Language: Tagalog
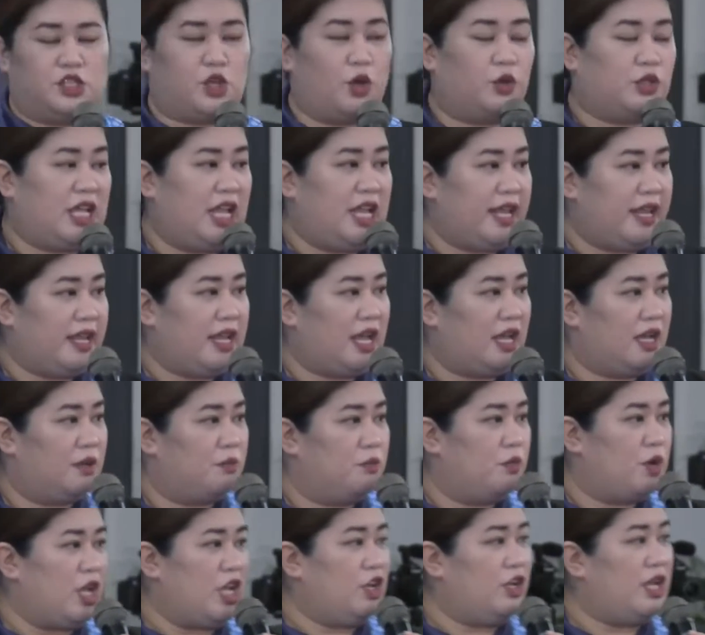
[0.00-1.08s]
Sumala sa
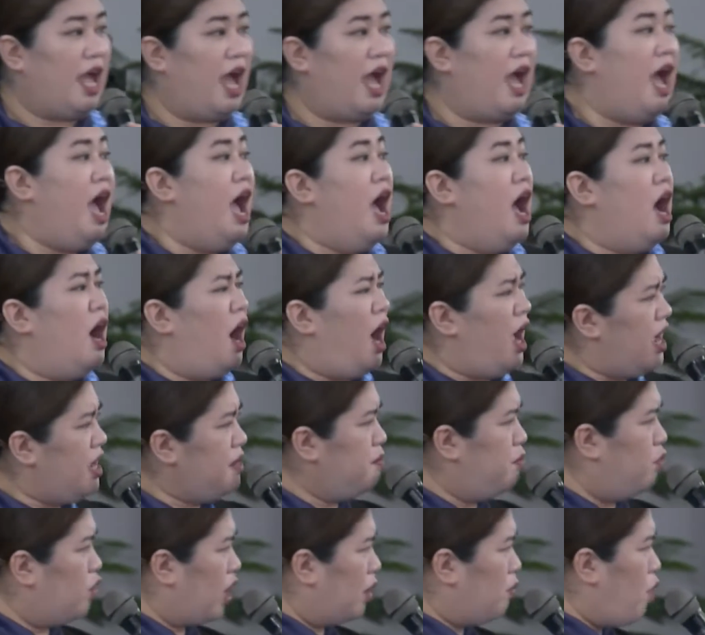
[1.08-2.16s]
UWA 11, ang
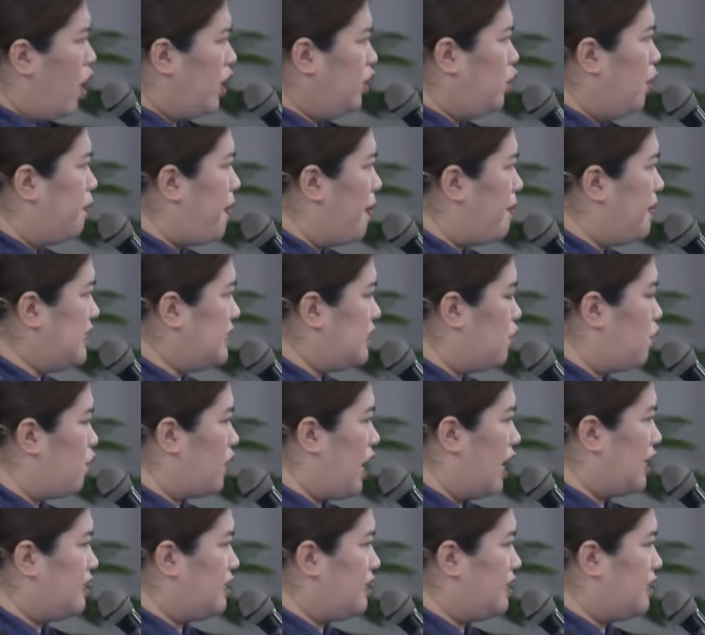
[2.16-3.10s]
mga peso office sa mga